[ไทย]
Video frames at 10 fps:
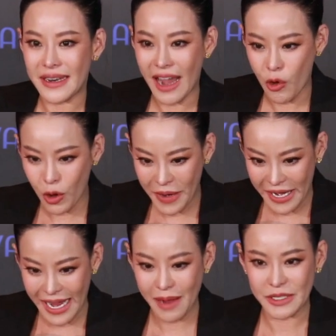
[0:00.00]
เราก็พ
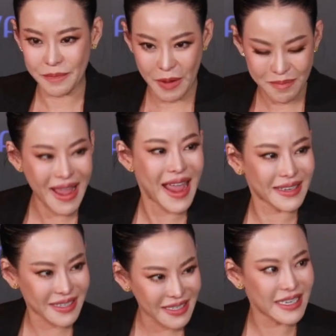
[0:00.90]
ยายามจะเป็นแม่
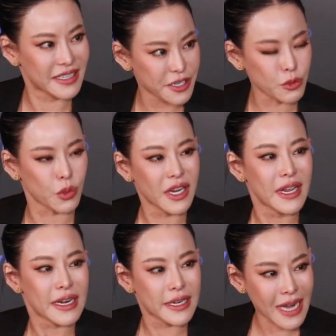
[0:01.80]
ที่ดีที่สุด
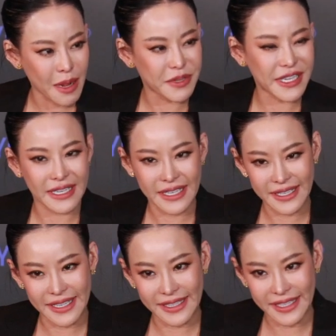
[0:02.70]
ที่ทำสิ่งที่
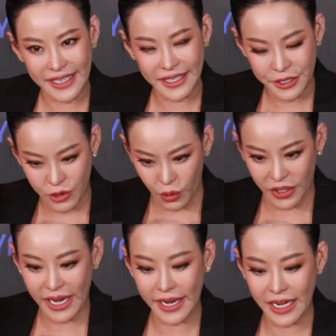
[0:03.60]
ดีที่สุด
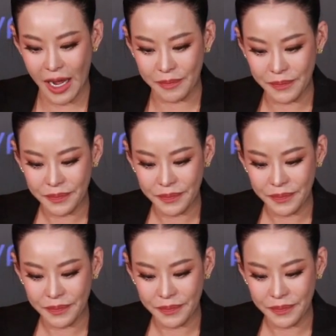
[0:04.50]
ให้กับ